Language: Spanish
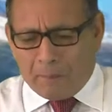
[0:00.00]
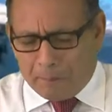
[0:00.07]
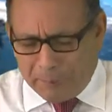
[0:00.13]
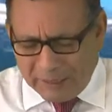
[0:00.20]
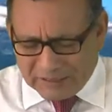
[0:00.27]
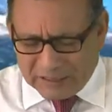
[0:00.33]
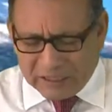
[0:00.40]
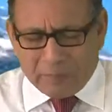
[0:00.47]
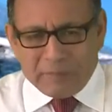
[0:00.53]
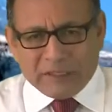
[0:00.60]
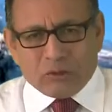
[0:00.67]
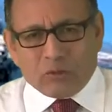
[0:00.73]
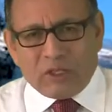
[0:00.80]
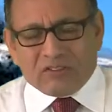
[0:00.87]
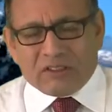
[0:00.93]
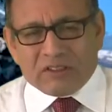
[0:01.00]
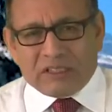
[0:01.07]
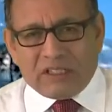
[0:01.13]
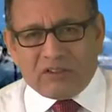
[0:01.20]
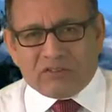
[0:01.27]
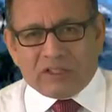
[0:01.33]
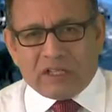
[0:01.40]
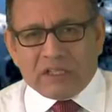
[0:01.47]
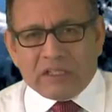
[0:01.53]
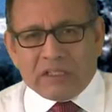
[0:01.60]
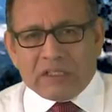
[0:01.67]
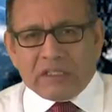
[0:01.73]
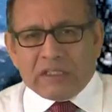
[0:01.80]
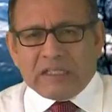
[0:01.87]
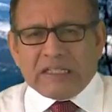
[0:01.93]
Prácticamente es una sentencia.
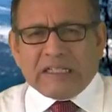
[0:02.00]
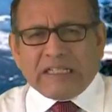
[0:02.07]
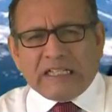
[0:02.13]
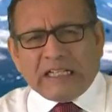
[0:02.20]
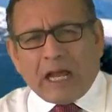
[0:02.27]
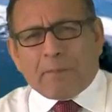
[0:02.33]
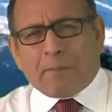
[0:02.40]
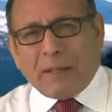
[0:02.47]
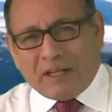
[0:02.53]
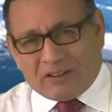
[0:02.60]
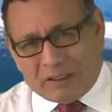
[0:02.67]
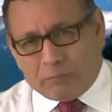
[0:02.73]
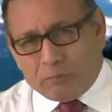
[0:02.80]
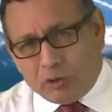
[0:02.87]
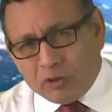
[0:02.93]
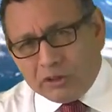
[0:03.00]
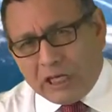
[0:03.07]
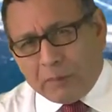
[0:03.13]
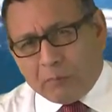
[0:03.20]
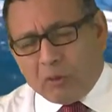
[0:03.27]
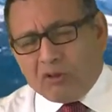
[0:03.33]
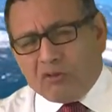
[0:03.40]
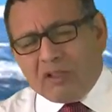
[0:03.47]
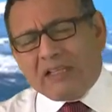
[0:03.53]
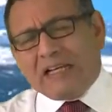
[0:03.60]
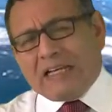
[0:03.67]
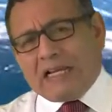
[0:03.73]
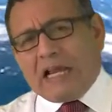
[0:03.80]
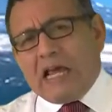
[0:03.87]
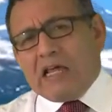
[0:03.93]
Y la percepción de la población es
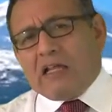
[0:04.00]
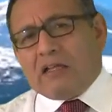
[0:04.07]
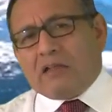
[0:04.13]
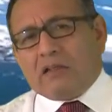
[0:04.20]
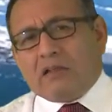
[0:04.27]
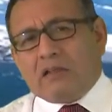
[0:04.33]
delicada.